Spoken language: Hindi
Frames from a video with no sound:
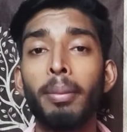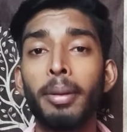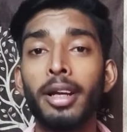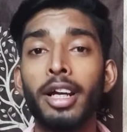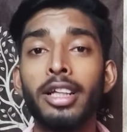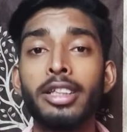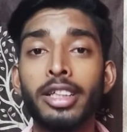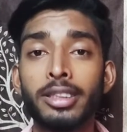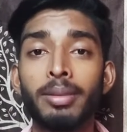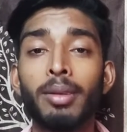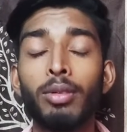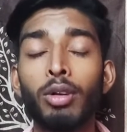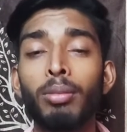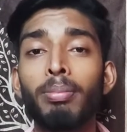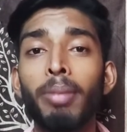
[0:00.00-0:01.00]
आप यह
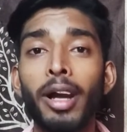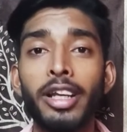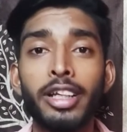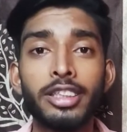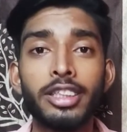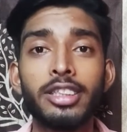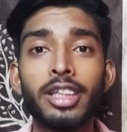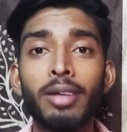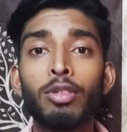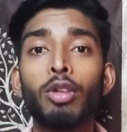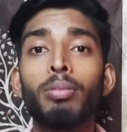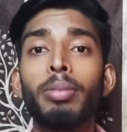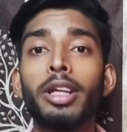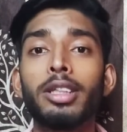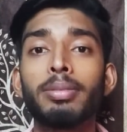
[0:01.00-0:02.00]
स्मार्टफोन बाई कर सकते हैं
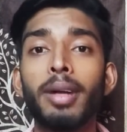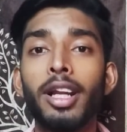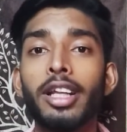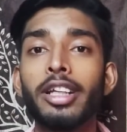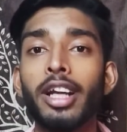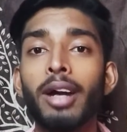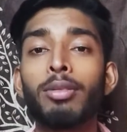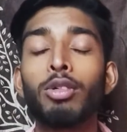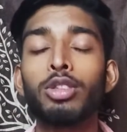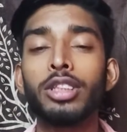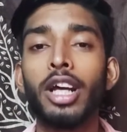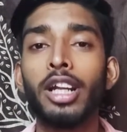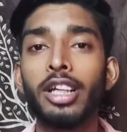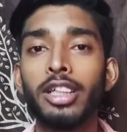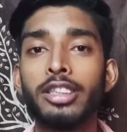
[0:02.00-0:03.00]
आपको बेस्ट बाय लिंक आपको
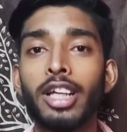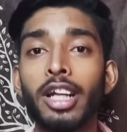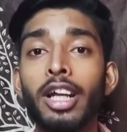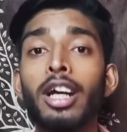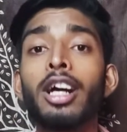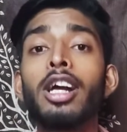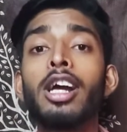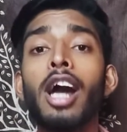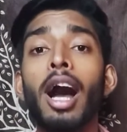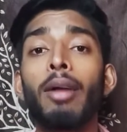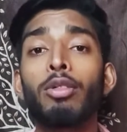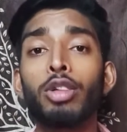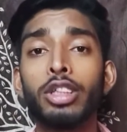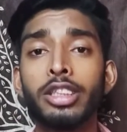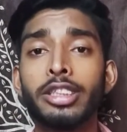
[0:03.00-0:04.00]
सारा का सारा
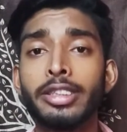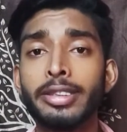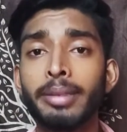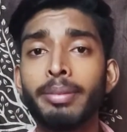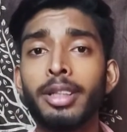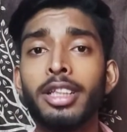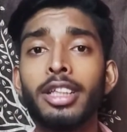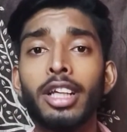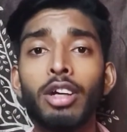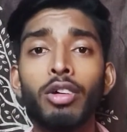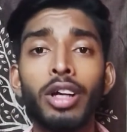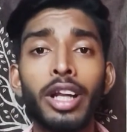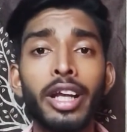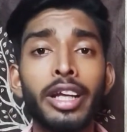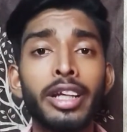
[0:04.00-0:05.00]
आपको डिस्क्रिप्शन में दिया
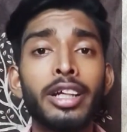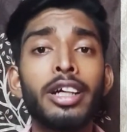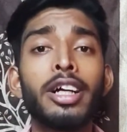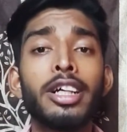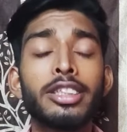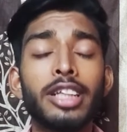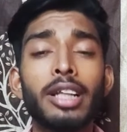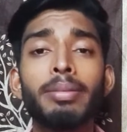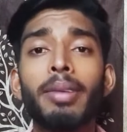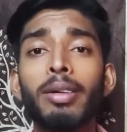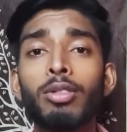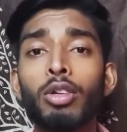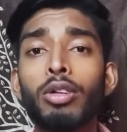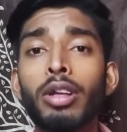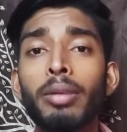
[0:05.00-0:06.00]
हुआ रहेगा साथ साथ में
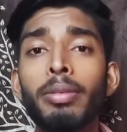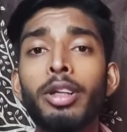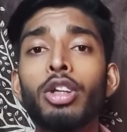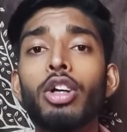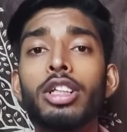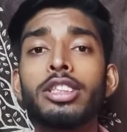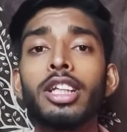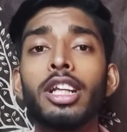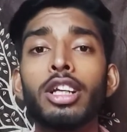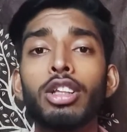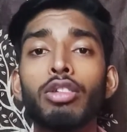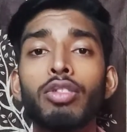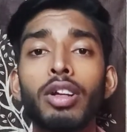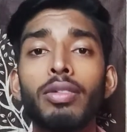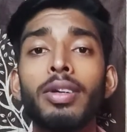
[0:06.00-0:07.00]
आपको ये वीडियो अच्छी लगी
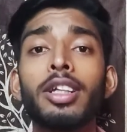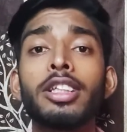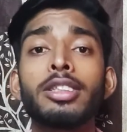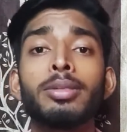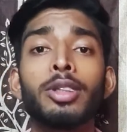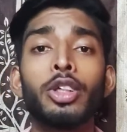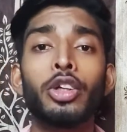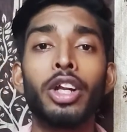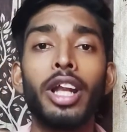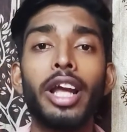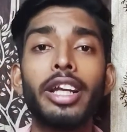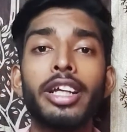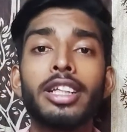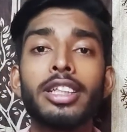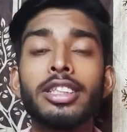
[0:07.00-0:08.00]
तो फटाफट इस वीडियो को
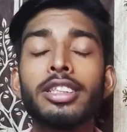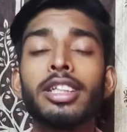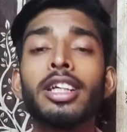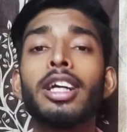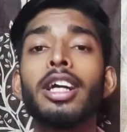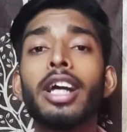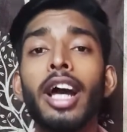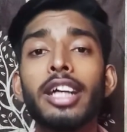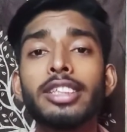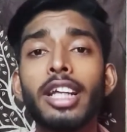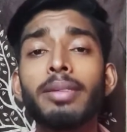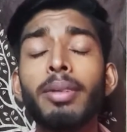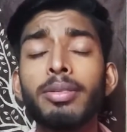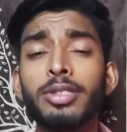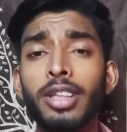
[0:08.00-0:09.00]
लाइक कर दीजिए एंड
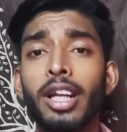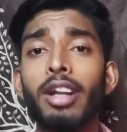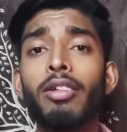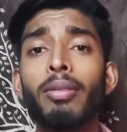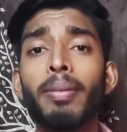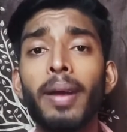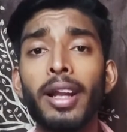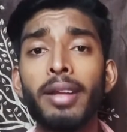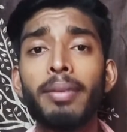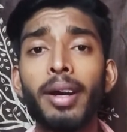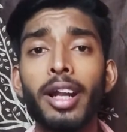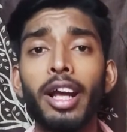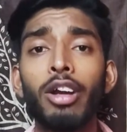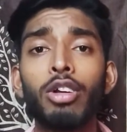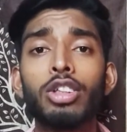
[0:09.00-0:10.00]
साथ में आप चैनल पहली
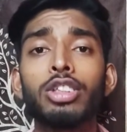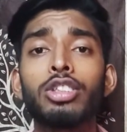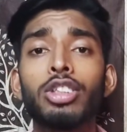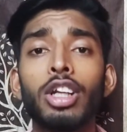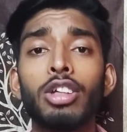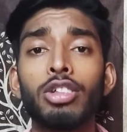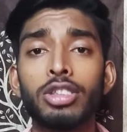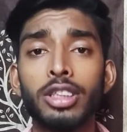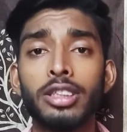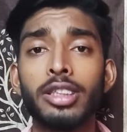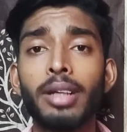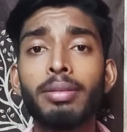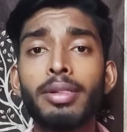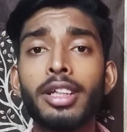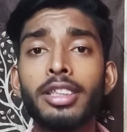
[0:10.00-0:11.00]
बार आए होगा तो चैनल को
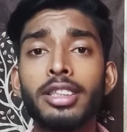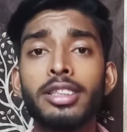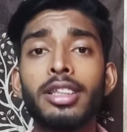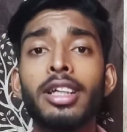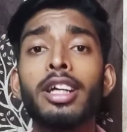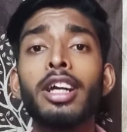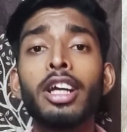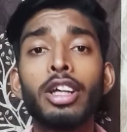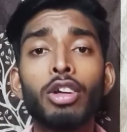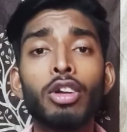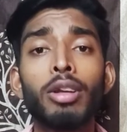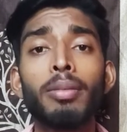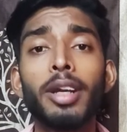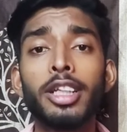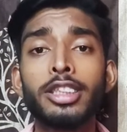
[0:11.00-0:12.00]
सब्सक्राइब कर सकते हैं
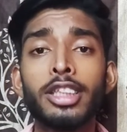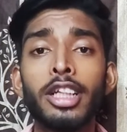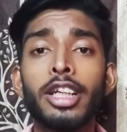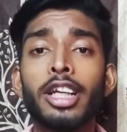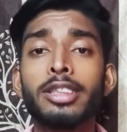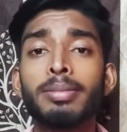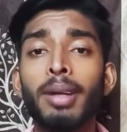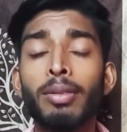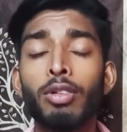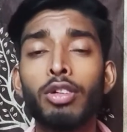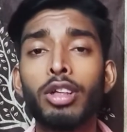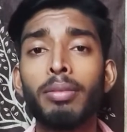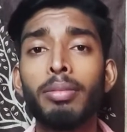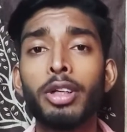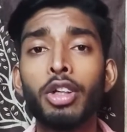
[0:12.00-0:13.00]
क्योंकि मैं इस तरह के स्मार्टफोन
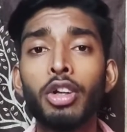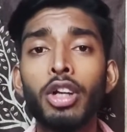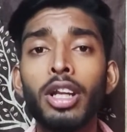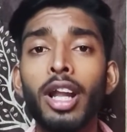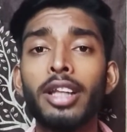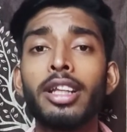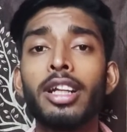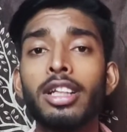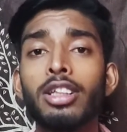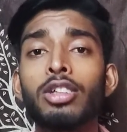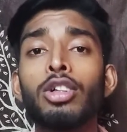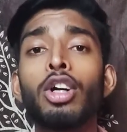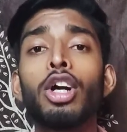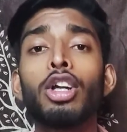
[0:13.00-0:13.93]
की वीडियो लाता रहता हूँ